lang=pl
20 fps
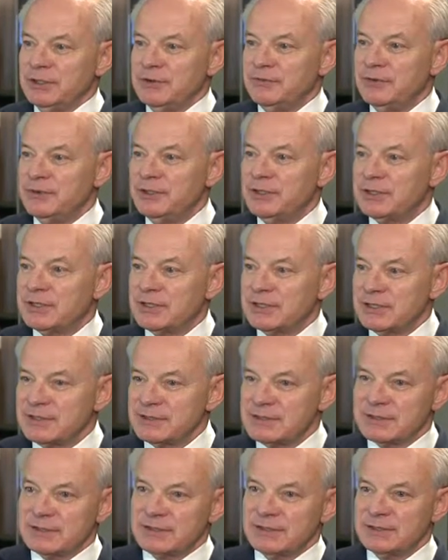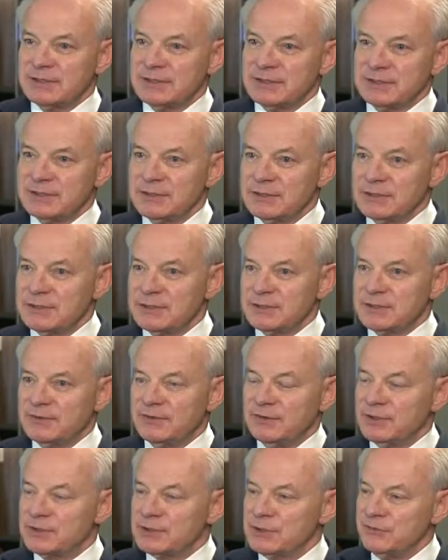wynika z, z
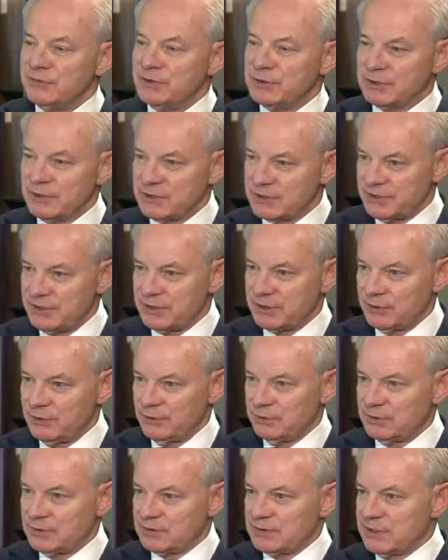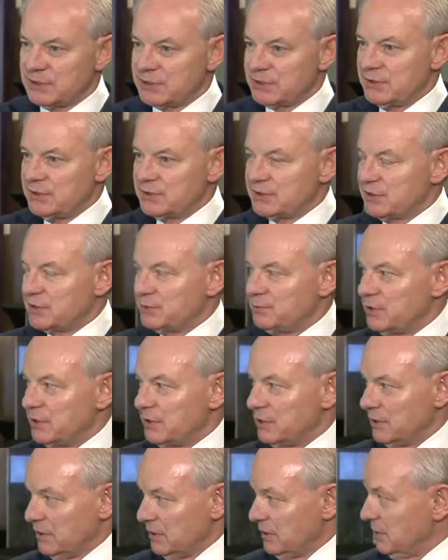filozofii koncernu, to znaczy jesteśmy